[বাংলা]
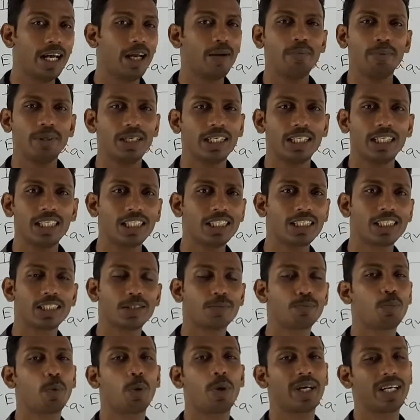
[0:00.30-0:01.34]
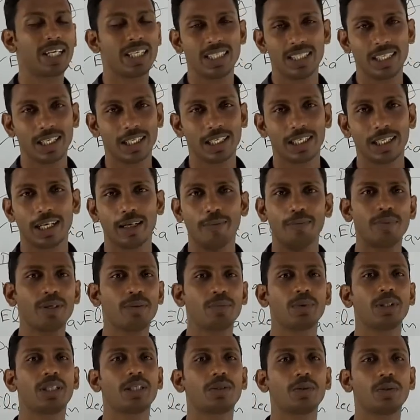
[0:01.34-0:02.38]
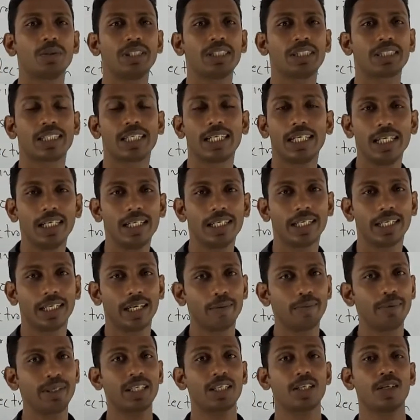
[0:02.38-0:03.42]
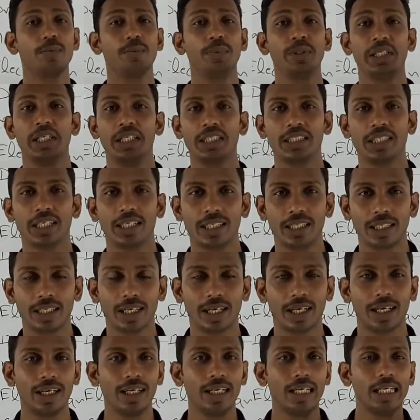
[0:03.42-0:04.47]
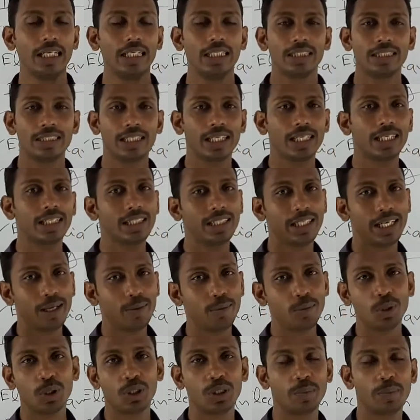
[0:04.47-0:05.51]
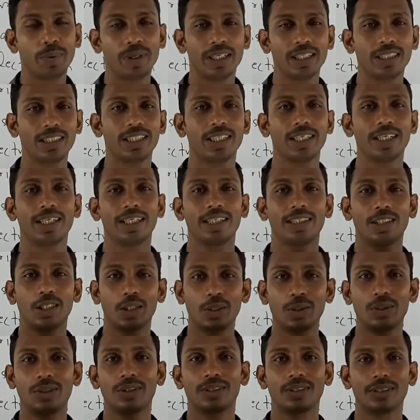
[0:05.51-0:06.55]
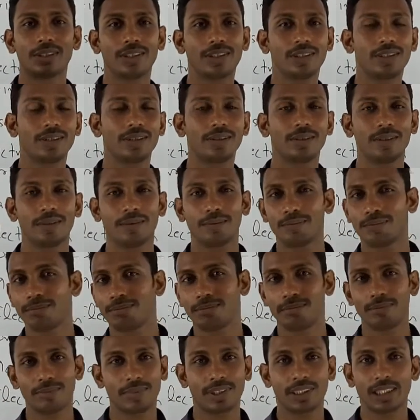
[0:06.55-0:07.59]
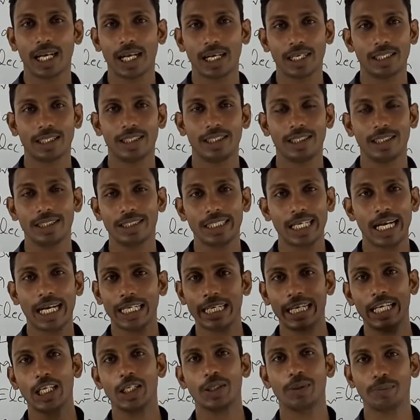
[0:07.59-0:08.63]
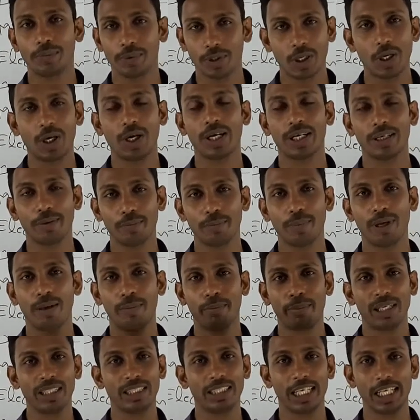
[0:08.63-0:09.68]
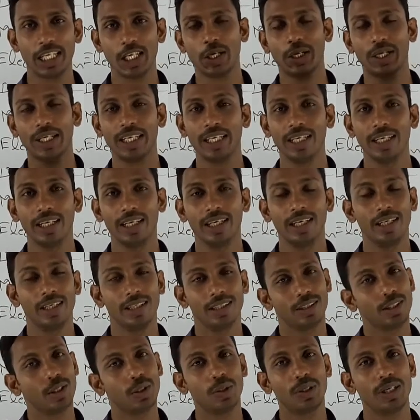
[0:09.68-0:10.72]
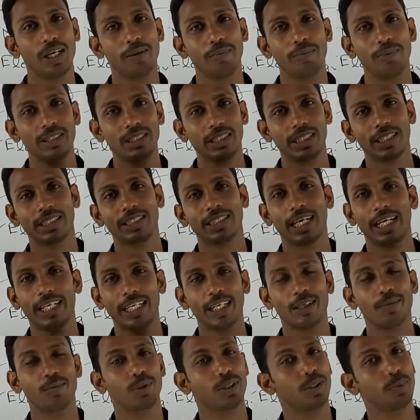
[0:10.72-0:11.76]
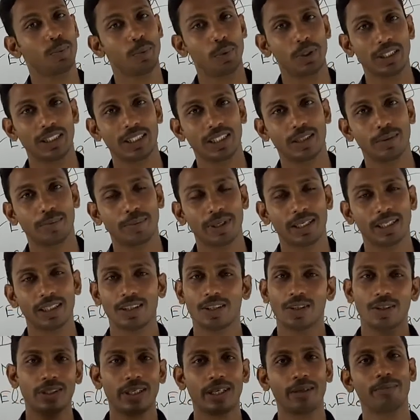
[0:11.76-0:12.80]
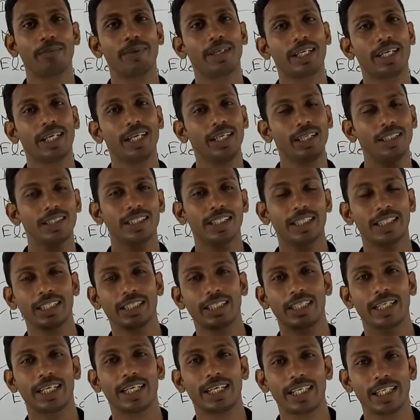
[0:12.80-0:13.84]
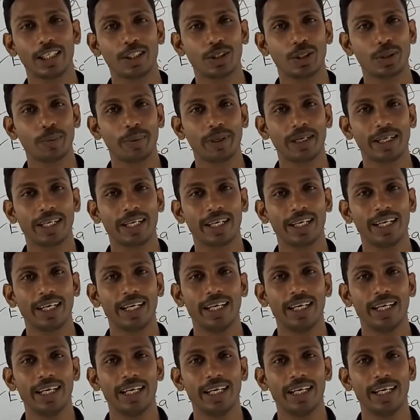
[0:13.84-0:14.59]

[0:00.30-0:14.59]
আপনি ইংলিশ স্পোকেন জানেন না আপনার মধ্যে কোনো স্কিল নেই আপনি কম্পিউটার জানেন না সেক্ষেত্রে এমন হতে পারে যে যখন চাকরি ছাঁটাই হয় বা বাছাই হয় তখন আপনি সে ছাঁটাইয়ের মধ্যে পড়ে যেতে পারেন তখন আপনাকে সেখান থেকে কি হতে পারে